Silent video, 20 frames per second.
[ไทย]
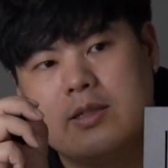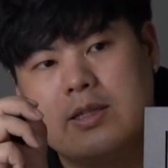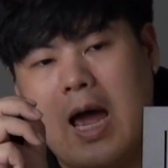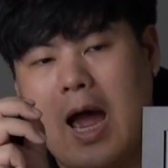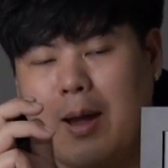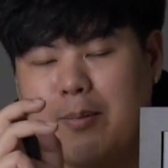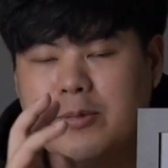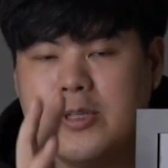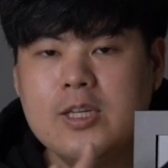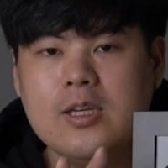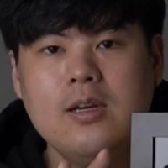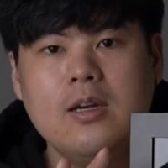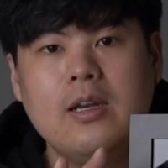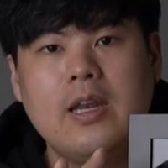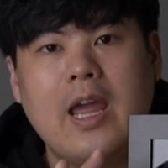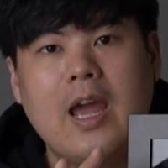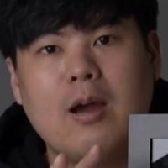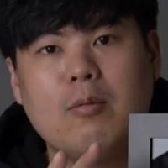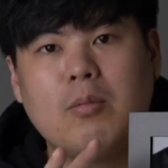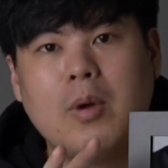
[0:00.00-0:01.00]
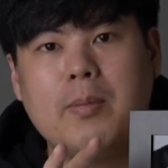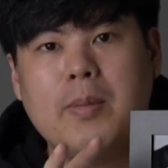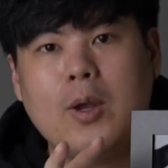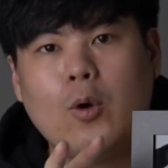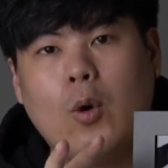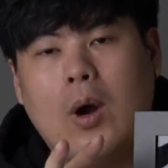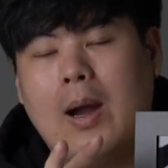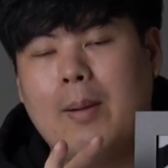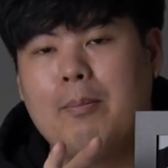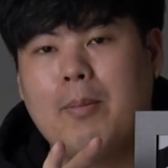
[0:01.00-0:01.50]
สามชื่อเนี่ยมันมี
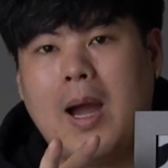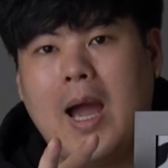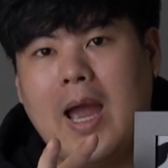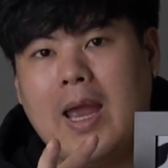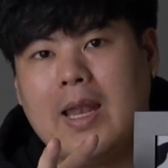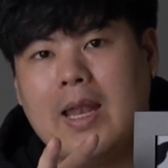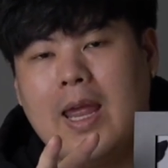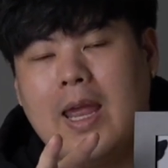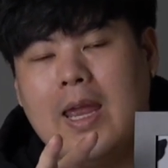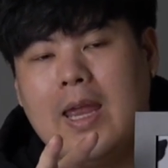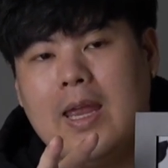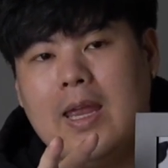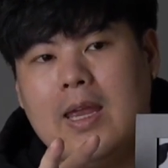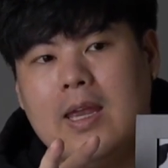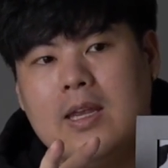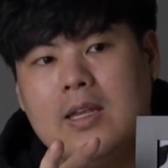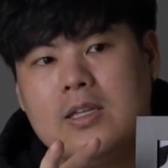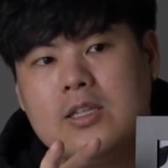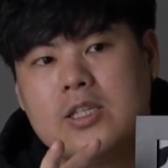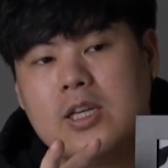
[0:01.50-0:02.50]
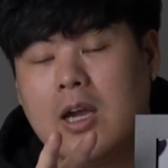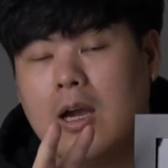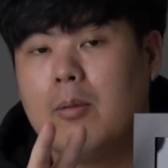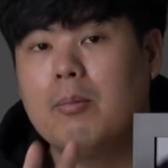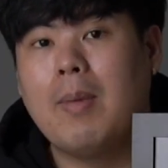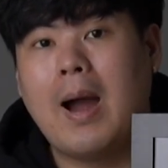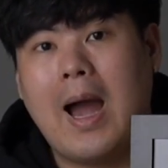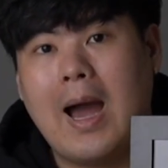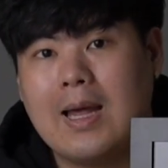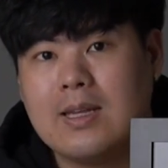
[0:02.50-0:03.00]
ความหมายในเชิง
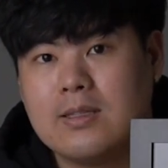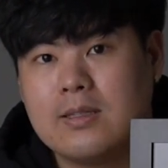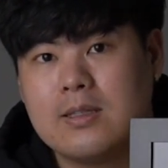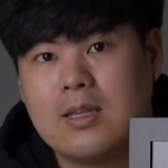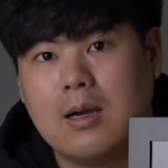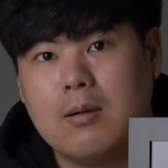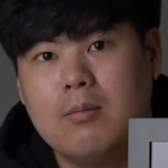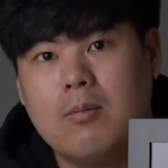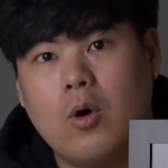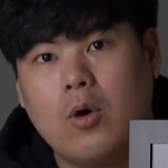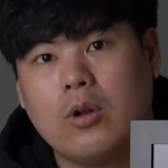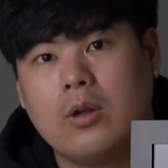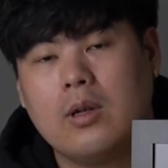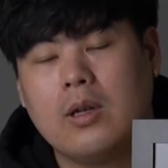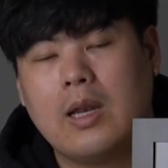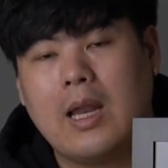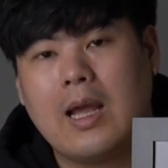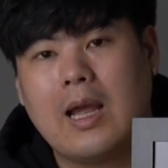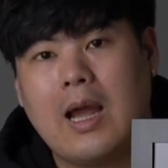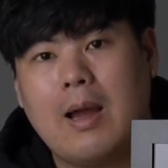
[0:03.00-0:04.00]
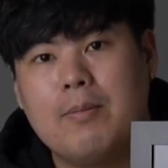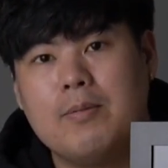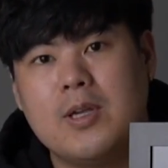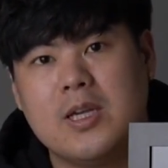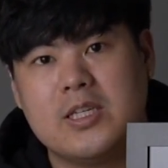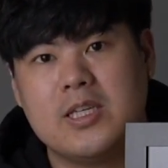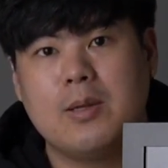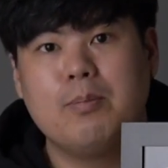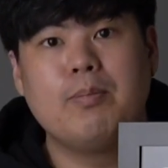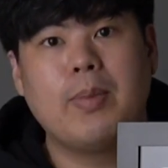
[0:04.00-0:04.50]
บาสทั้งหมดนะครับ อ
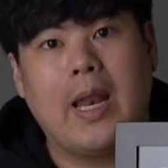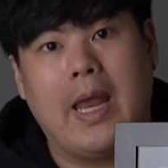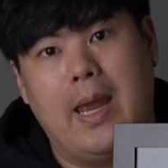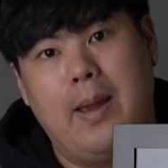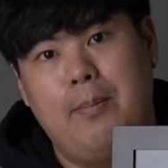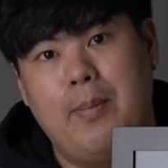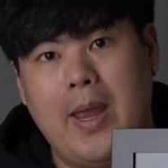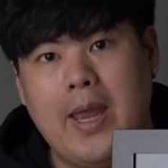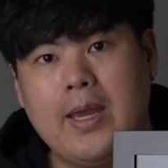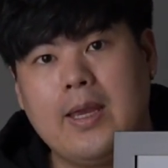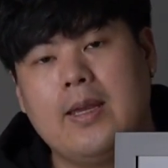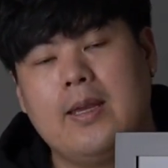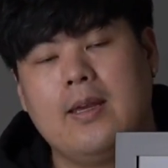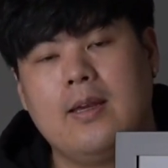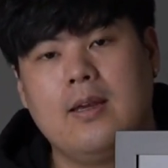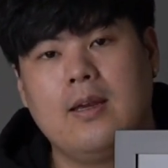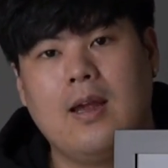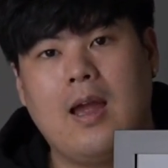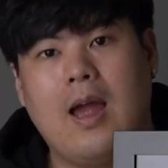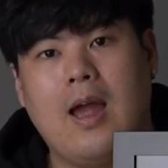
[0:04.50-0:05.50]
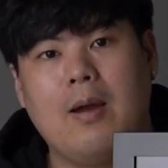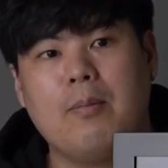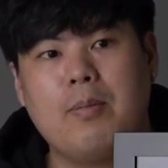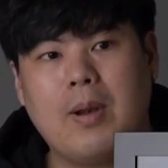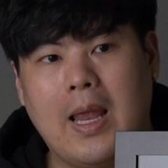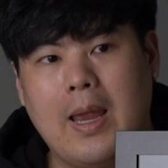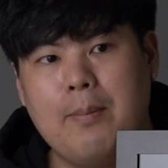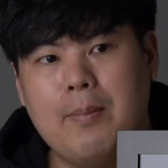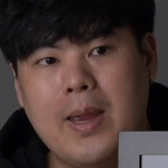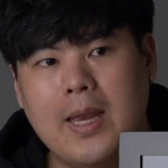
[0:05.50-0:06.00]
ย่างเช่น play big อ่ะ
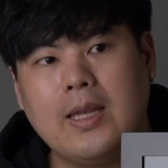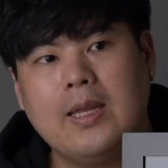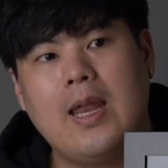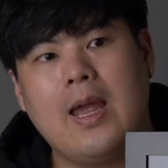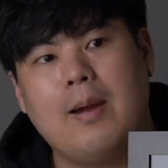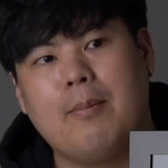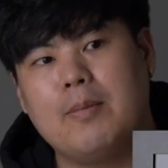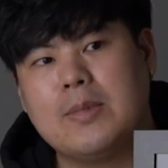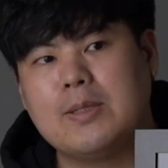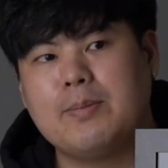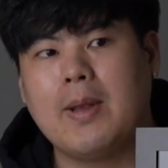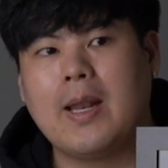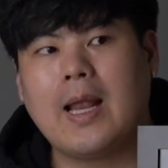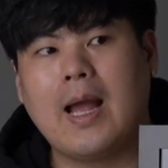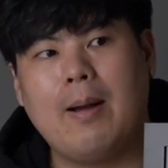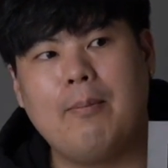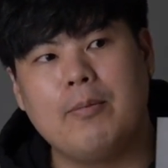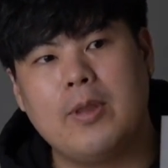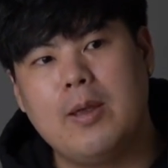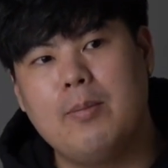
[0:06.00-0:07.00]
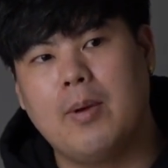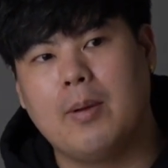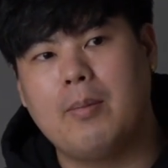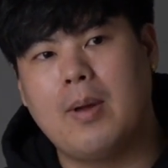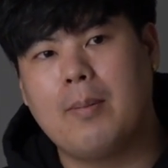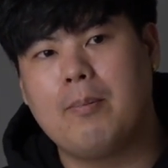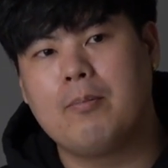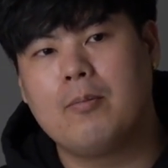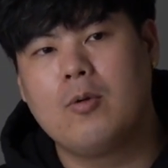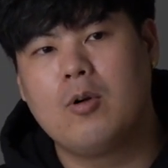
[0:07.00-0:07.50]
play big เนี่ยมันจะเป็นคำที่เหมือน
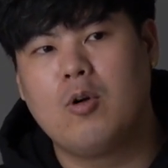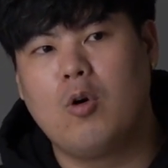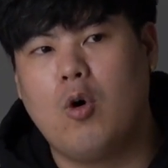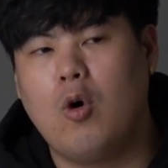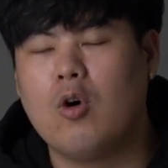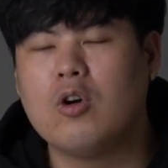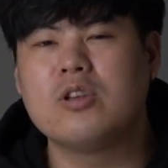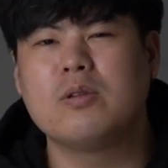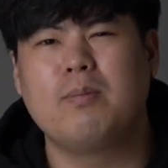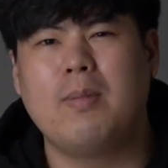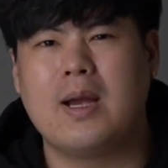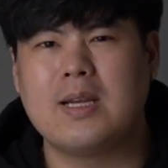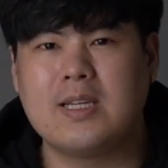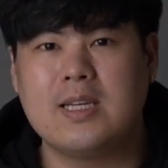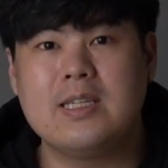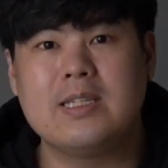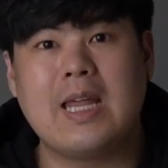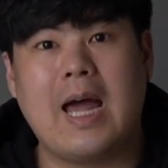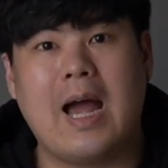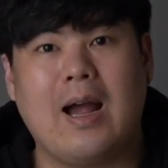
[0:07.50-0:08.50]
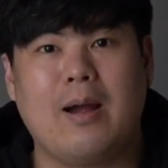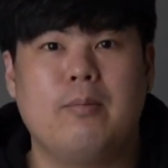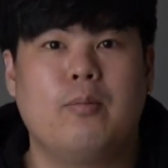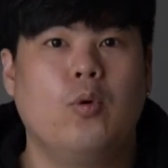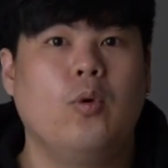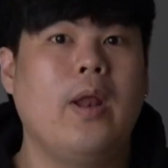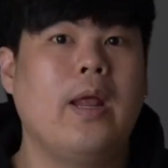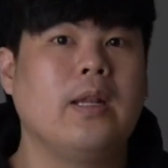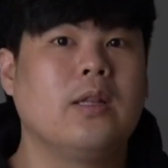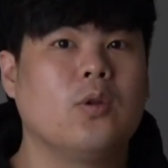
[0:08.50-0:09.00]
แบบโค้ชมักจะสั่ง
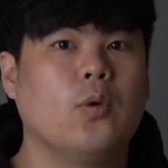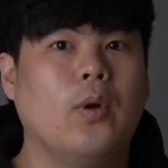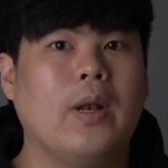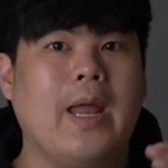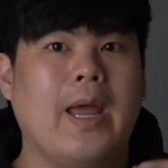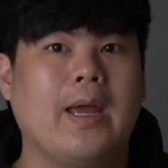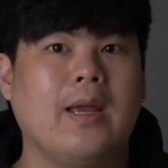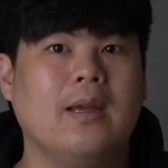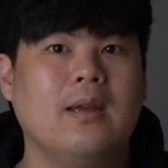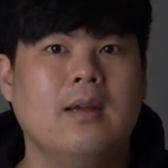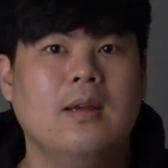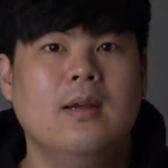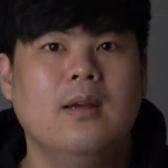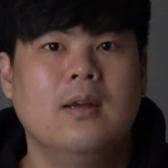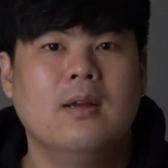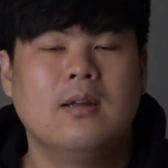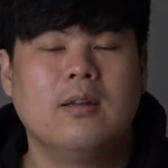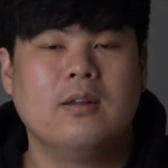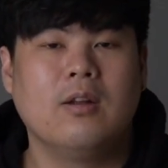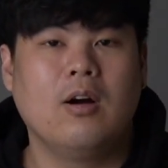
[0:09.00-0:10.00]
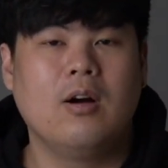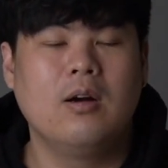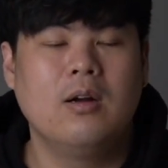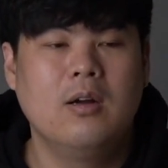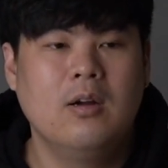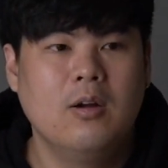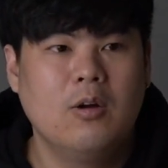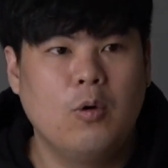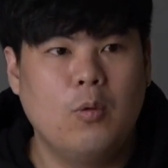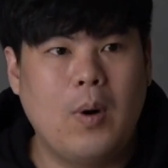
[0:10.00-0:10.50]
ผู้เล่นตัวเล็กเนาะ
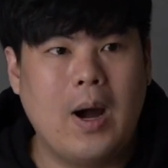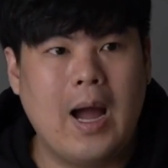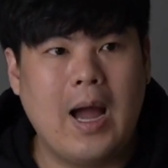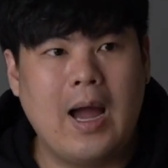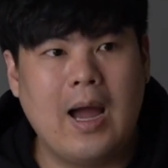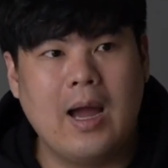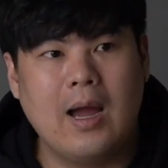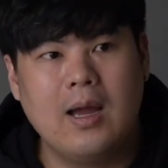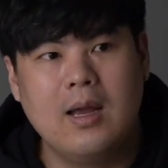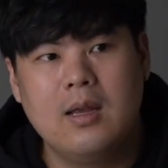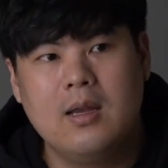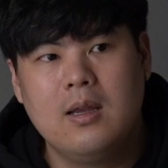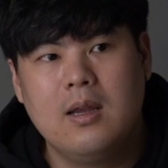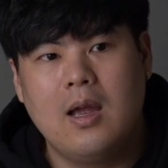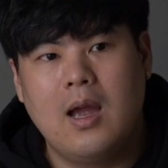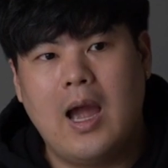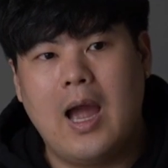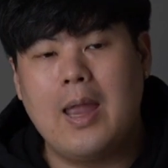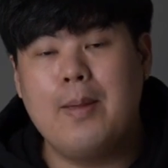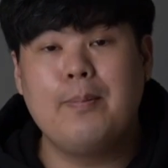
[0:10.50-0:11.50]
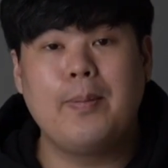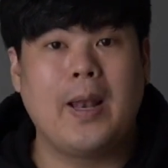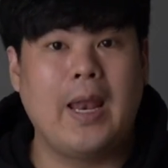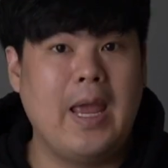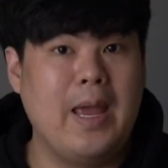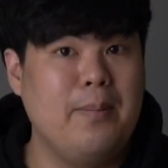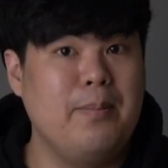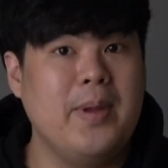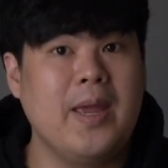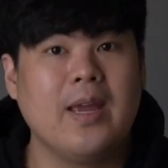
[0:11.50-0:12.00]
ว่าให้
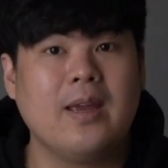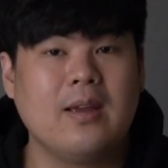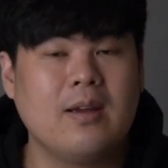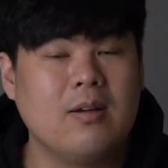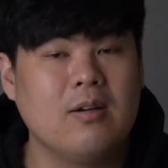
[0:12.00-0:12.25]
play big